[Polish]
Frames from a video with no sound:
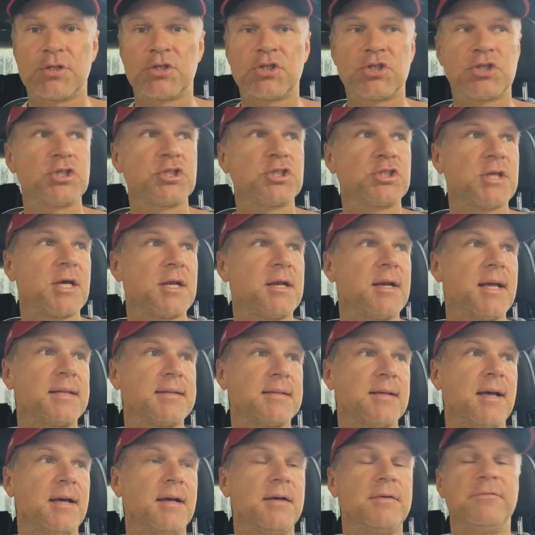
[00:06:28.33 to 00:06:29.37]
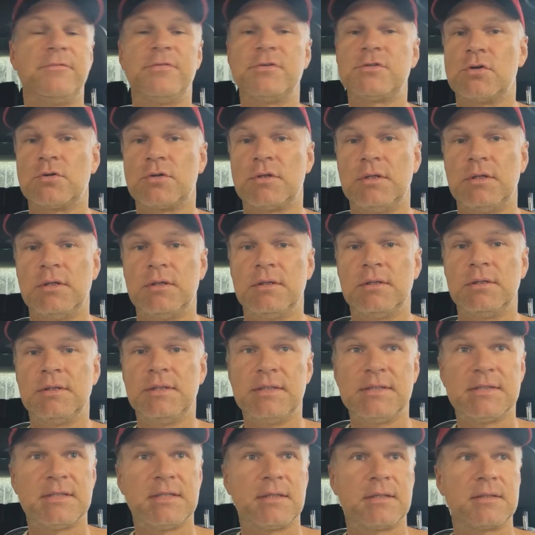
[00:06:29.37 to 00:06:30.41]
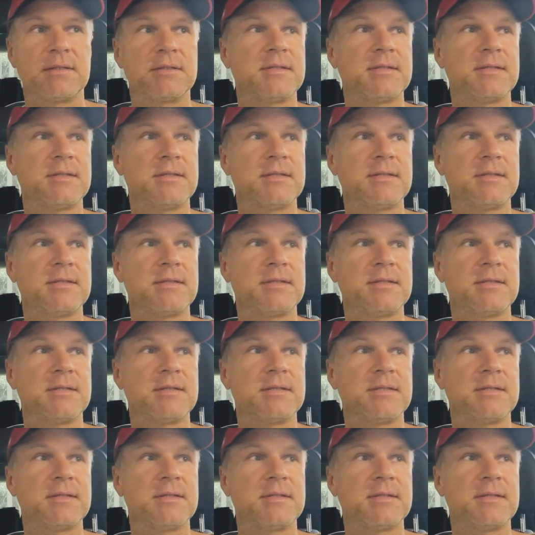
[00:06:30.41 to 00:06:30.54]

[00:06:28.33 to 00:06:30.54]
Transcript: 3-4 lata wysoki leasing.